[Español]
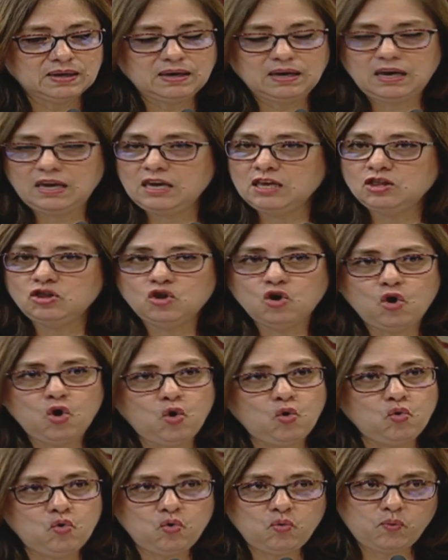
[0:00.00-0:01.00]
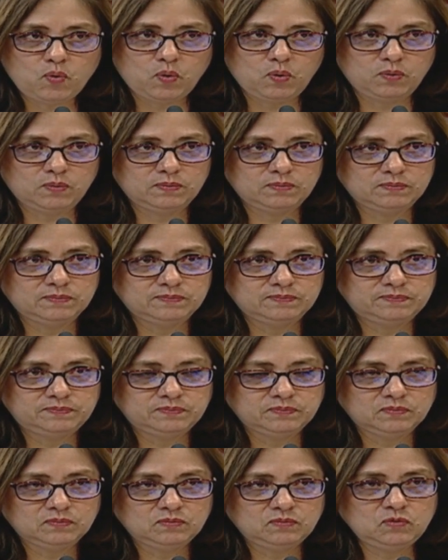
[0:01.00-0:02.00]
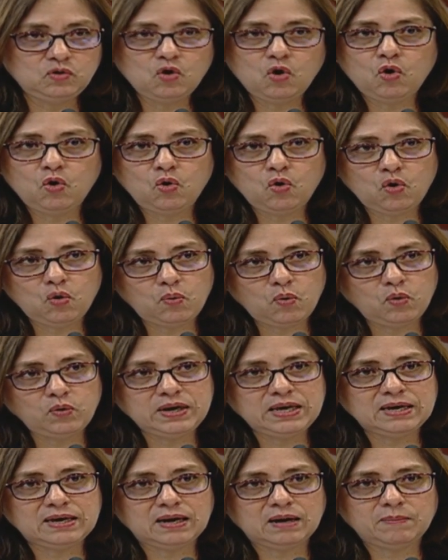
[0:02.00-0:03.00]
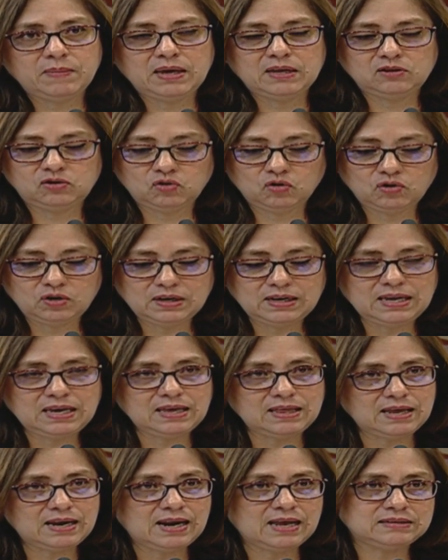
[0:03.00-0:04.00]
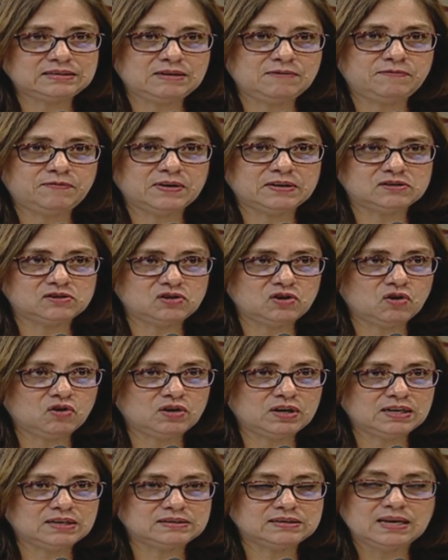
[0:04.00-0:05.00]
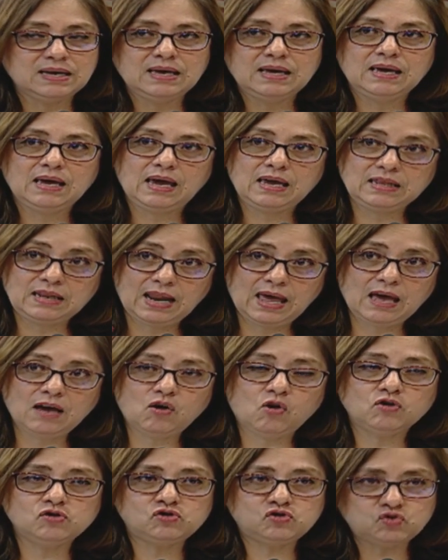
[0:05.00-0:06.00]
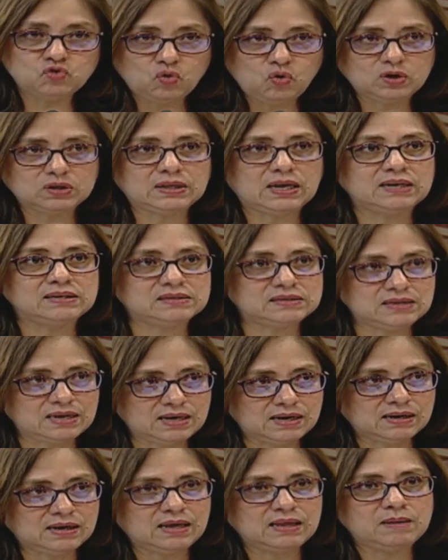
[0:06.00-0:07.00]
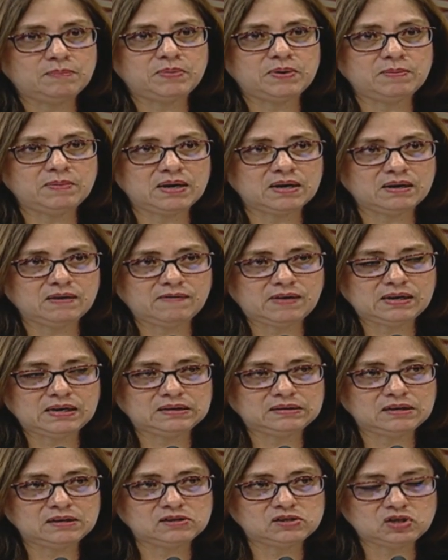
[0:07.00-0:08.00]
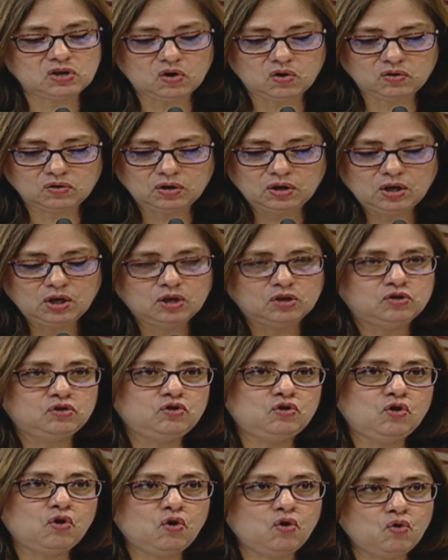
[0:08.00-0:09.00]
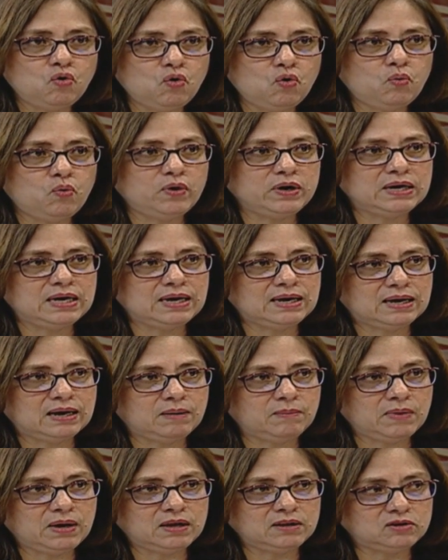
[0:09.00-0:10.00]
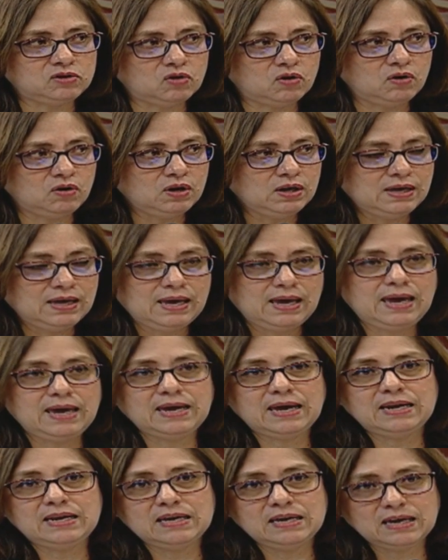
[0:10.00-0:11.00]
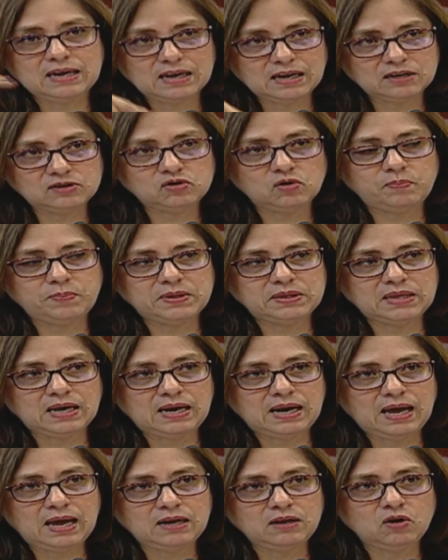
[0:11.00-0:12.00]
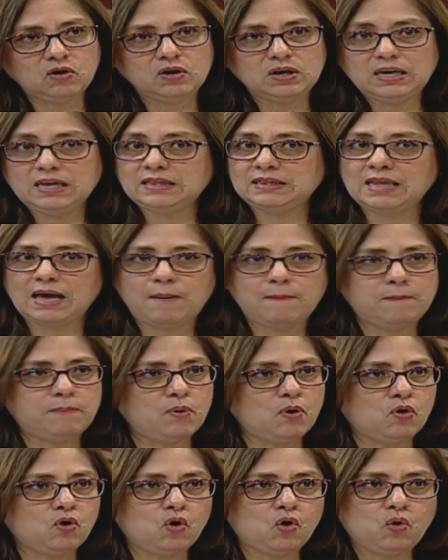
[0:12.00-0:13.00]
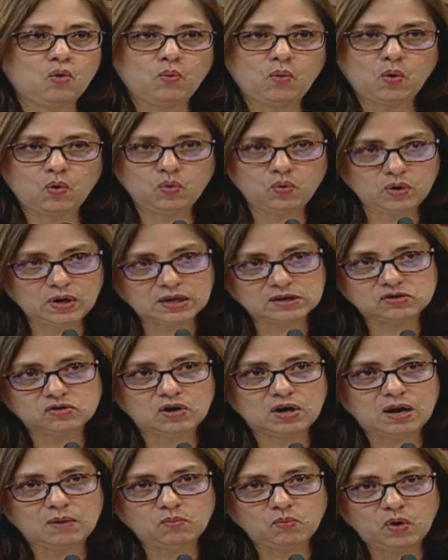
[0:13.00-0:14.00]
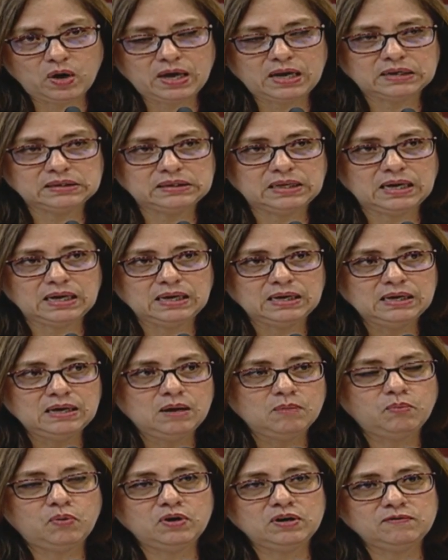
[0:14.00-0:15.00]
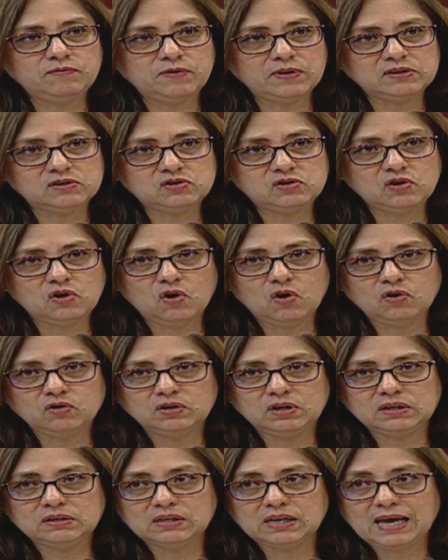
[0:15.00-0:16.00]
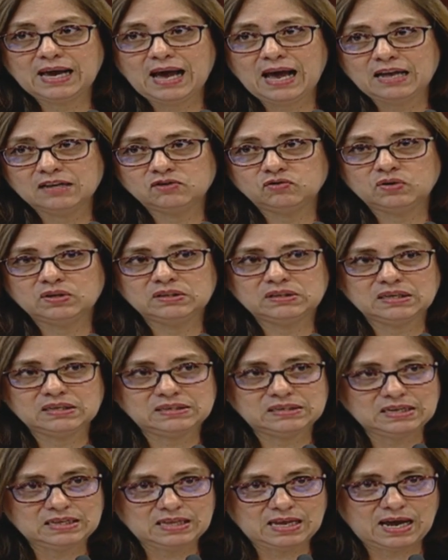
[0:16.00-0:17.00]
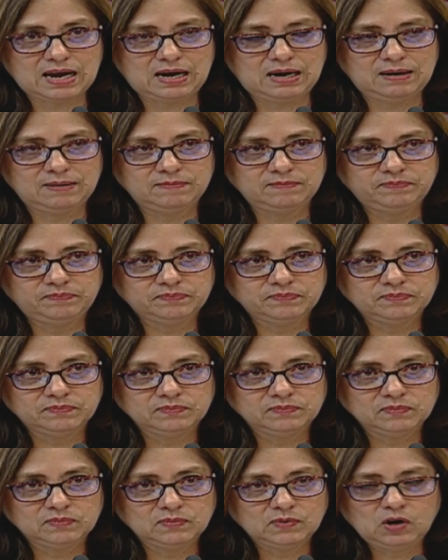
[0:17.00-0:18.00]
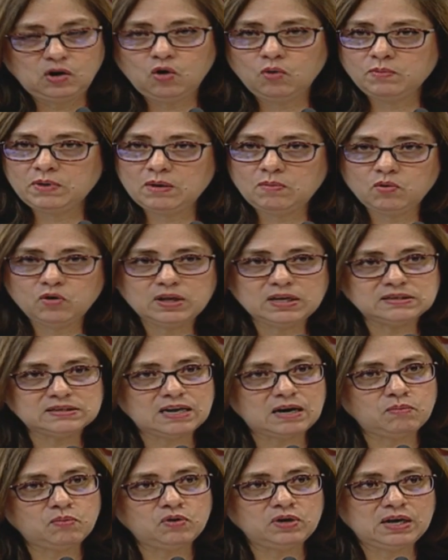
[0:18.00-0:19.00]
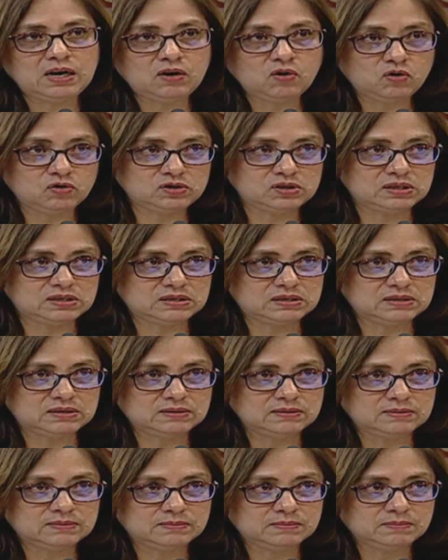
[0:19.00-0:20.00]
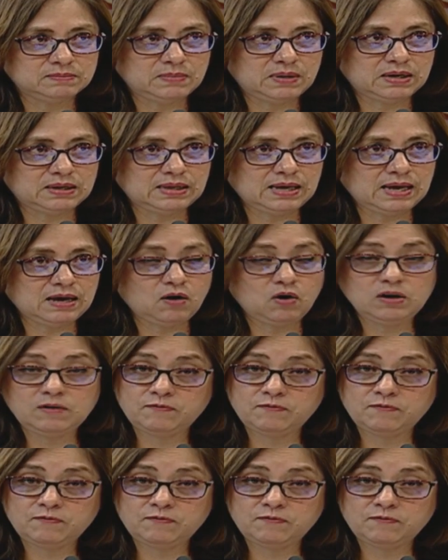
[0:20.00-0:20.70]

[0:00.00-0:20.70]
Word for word: y no hubo. No hubo un incremento ni de las infecciones en las consultas externas de primer nivel de atención, no hubo un incremento en el ingreso hospitalario y tampoco hubo una sola muerte por infección gastrointestinal. Lo mismo de salmonelosis, ¿verdad? Y